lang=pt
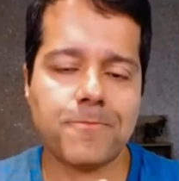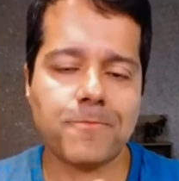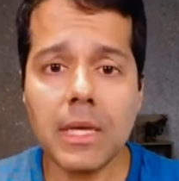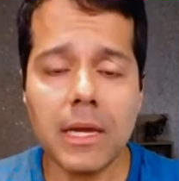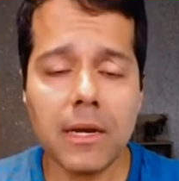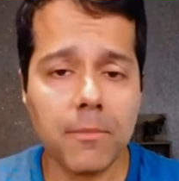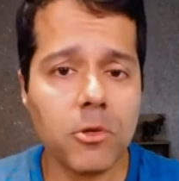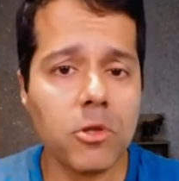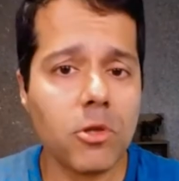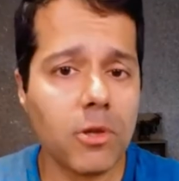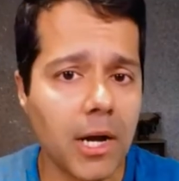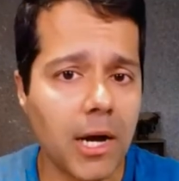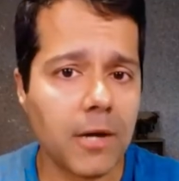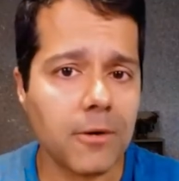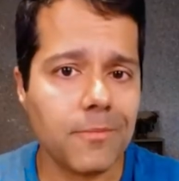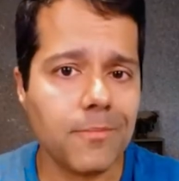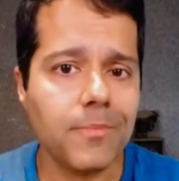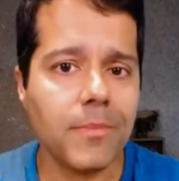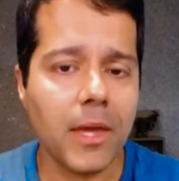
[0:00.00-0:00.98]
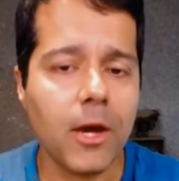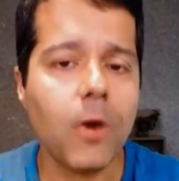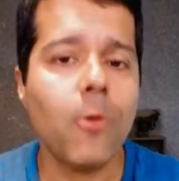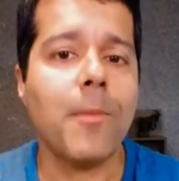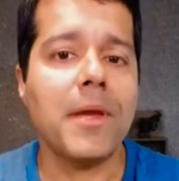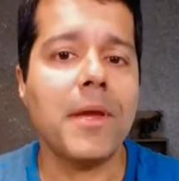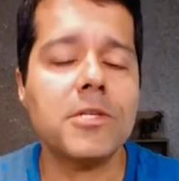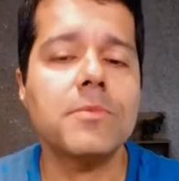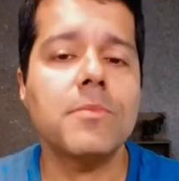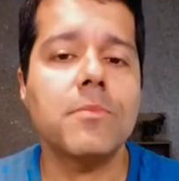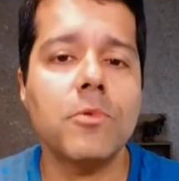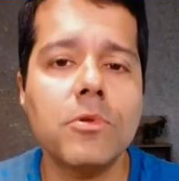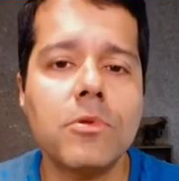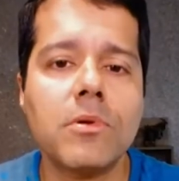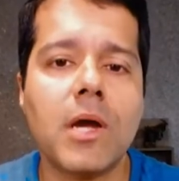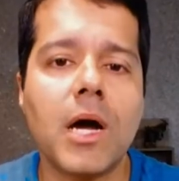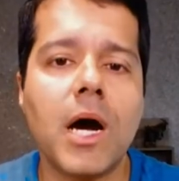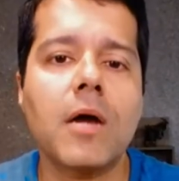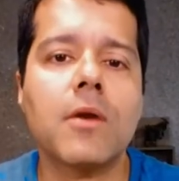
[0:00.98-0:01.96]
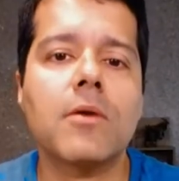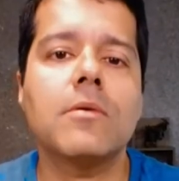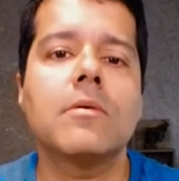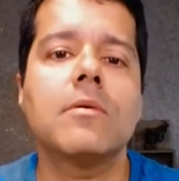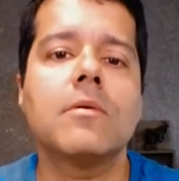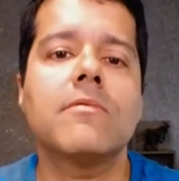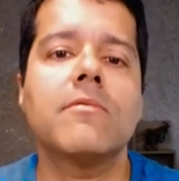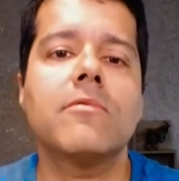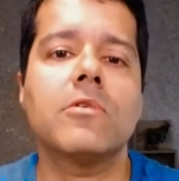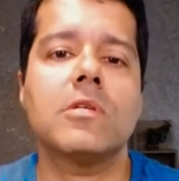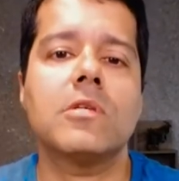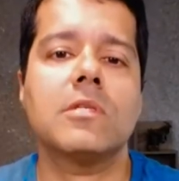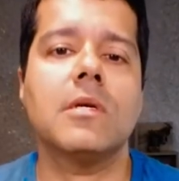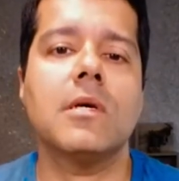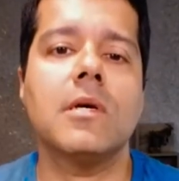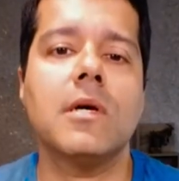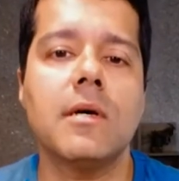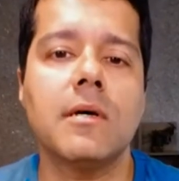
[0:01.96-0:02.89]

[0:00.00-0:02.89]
era muito caro, realmente muito caro você